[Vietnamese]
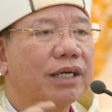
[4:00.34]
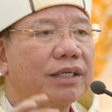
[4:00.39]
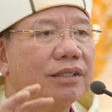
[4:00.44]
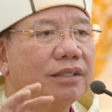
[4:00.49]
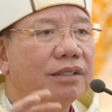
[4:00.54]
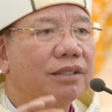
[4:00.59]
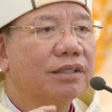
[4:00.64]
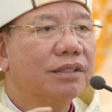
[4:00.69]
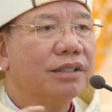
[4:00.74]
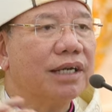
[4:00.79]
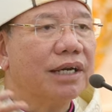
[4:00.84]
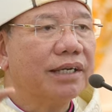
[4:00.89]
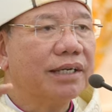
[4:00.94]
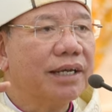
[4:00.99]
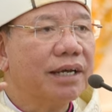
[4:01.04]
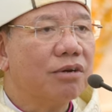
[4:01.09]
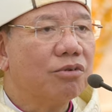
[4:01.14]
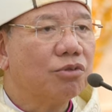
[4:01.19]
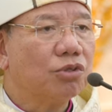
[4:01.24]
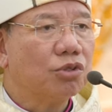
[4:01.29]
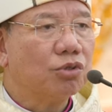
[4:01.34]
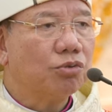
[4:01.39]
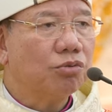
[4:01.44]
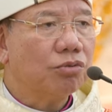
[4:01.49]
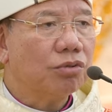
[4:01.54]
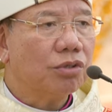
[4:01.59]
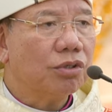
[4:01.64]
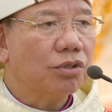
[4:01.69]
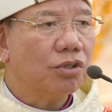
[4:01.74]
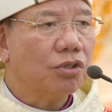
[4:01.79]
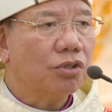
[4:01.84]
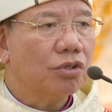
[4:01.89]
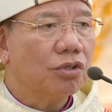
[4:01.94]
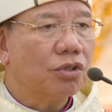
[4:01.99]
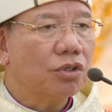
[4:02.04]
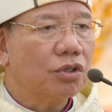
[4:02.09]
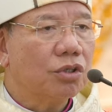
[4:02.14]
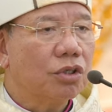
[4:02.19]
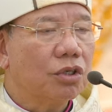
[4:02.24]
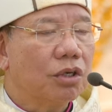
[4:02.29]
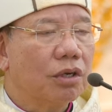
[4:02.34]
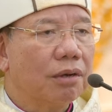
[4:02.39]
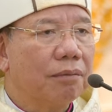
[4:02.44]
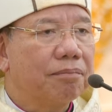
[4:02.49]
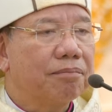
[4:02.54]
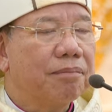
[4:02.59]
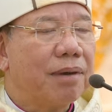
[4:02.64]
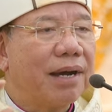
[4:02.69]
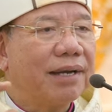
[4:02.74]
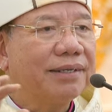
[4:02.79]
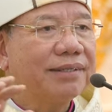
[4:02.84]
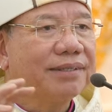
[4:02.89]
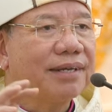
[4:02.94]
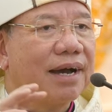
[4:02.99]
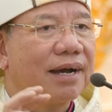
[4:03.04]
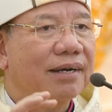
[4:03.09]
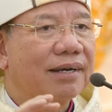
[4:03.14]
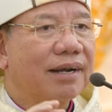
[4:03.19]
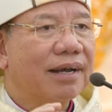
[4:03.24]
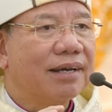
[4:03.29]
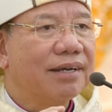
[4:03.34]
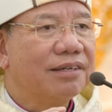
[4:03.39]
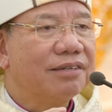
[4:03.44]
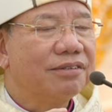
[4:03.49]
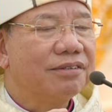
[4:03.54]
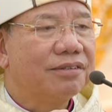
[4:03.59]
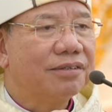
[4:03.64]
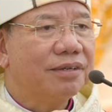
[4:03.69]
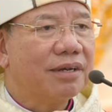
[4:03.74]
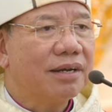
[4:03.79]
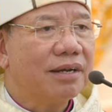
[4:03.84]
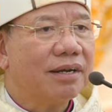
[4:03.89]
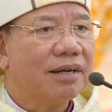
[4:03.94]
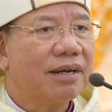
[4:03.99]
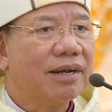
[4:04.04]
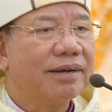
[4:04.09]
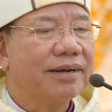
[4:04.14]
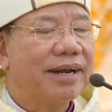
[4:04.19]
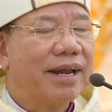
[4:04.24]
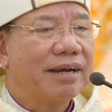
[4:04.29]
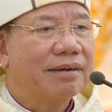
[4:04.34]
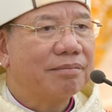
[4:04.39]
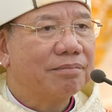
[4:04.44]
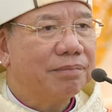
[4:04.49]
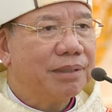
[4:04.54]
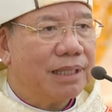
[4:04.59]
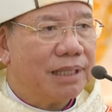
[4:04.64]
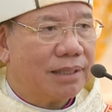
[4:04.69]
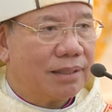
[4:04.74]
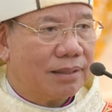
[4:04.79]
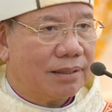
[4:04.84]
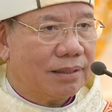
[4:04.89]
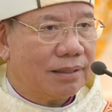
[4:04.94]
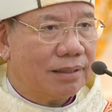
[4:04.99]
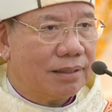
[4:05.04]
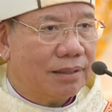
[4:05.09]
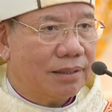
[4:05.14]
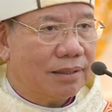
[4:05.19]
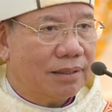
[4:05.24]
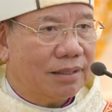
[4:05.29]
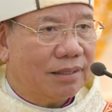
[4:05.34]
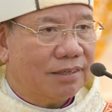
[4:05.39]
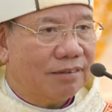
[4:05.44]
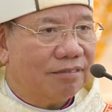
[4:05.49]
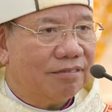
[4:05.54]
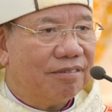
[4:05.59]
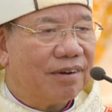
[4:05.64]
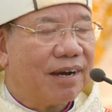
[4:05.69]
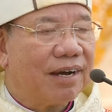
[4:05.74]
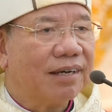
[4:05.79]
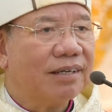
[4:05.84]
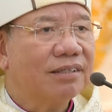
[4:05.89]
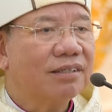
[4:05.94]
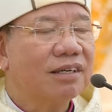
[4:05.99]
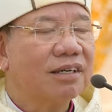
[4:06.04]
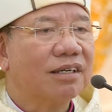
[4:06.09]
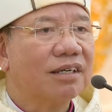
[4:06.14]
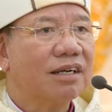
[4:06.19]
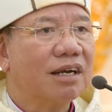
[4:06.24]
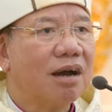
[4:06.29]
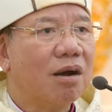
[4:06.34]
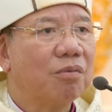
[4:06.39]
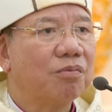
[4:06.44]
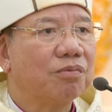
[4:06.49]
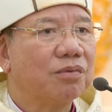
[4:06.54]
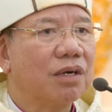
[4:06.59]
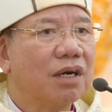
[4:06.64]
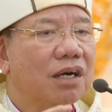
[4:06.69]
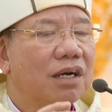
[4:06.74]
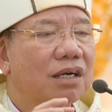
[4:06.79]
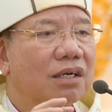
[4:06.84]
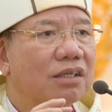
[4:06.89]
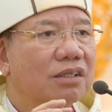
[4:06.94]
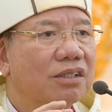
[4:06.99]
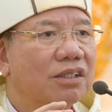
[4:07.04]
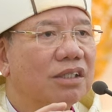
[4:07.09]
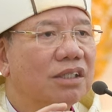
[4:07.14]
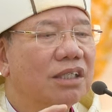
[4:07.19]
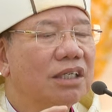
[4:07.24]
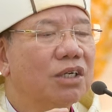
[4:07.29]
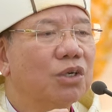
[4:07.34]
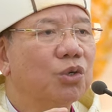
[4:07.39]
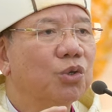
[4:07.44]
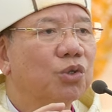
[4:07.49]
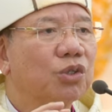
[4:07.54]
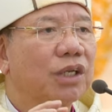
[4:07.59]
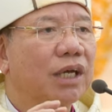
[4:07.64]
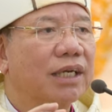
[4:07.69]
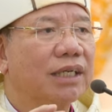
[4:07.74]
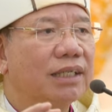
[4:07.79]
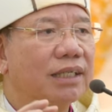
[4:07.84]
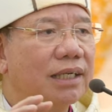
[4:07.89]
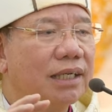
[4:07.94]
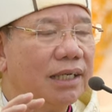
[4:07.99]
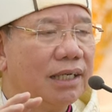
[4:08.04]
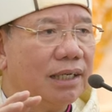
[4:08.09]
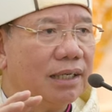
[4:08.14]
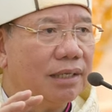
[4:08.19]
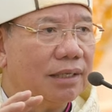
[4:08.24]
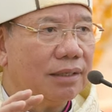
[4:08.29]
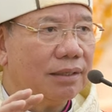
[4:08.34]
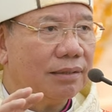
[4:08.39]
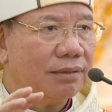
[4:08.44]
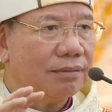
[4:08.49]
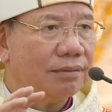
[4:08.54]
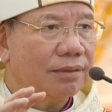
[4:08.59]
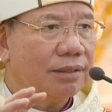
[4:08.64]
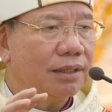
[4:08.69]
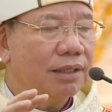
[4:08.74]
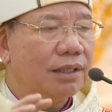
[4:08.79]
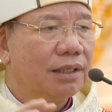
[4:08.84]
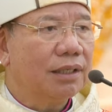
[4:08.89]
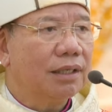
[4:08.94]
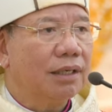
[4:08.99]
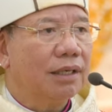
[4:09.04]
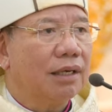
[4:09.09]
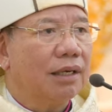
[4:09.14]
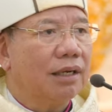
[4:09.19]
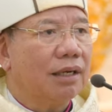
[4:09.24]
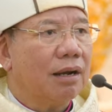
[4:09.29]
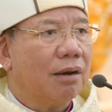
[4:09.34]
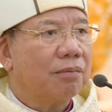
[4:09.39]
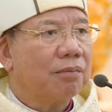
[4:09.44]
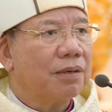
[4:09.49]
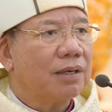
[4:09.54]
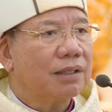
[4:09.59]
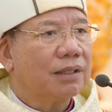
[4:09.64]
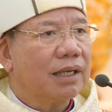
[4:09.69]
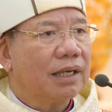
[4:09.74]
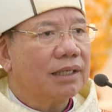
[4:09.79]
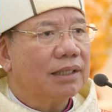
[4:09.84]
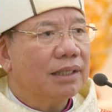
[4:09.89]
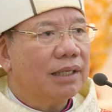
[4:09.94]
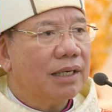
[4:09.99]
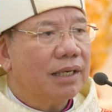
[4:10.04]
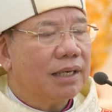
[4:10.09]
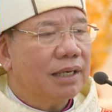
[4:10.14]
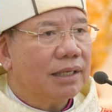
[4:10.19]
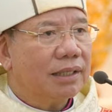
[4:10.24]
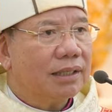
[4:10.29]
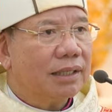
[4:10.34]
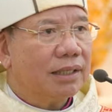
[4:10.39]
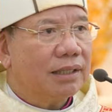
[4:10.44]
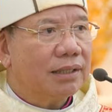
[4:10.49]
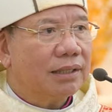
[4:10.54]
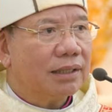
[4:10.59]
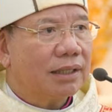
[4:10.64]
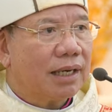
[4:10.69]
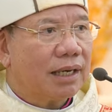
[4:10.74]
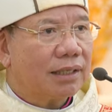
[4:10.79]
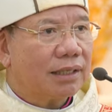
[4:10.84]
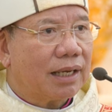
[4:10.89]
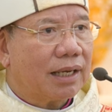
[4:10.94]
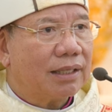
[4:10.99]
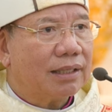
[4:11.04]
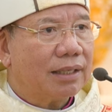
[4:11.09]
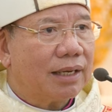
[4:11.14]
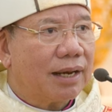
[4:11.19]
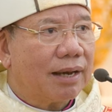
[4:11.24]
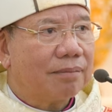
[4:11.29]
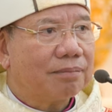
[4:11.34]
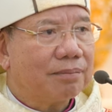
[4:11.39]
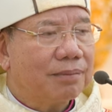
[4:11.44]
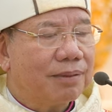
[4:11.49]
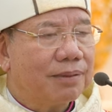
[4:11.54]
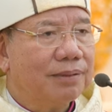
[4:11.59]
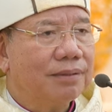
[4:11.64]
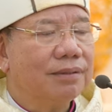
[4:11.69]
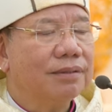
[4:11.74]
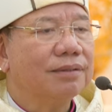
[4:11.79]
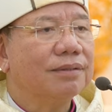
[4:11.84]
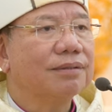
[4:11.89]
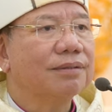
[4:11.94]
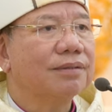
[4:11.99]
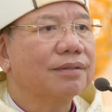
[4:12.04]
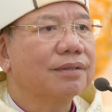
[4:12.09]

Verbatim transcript: cách thức để theo Chúa. Bài giảng này rất là đặc biệt và được đọc ở nhiều thánh lễ. Đọc ở thánh lễ kính các thánh nam nữ,